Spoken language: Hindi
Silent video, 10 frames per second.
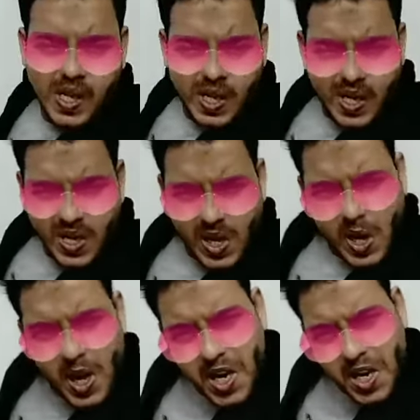
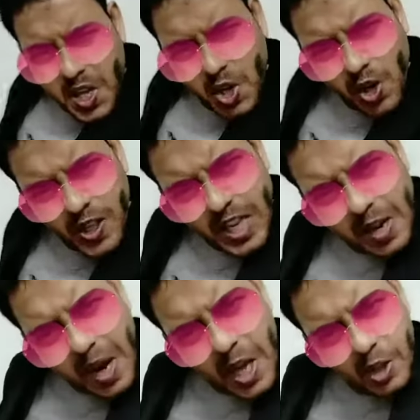बहुत अच्छी दोस्ती
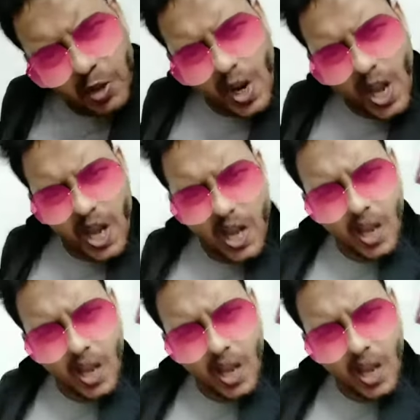निभाई है तूने